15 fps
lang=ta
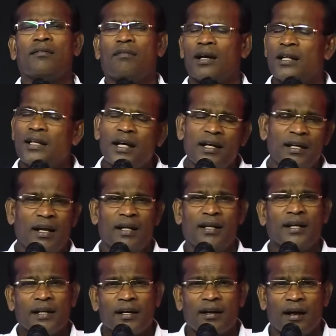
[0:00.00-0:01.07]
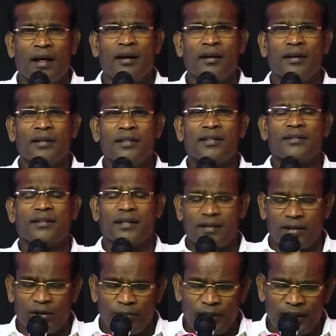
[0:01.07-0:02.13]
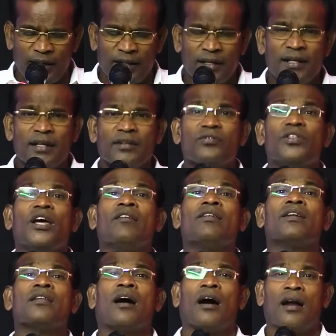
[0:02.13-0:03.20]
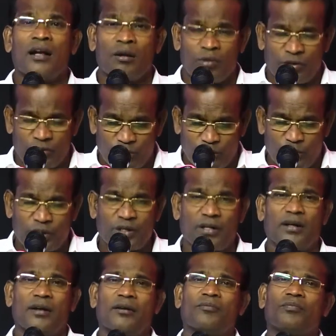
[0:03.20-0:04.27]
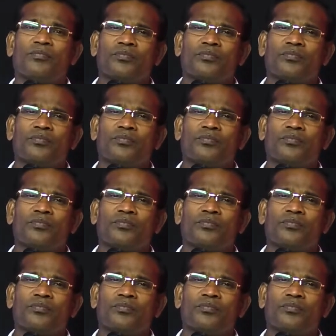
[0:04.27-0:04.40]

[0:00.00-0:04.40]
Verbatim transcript: வழியே இல்லை ஏனென்றால் இந்த கிருபையை தேவன்தான் நமக்கு கொடுக்கிறார்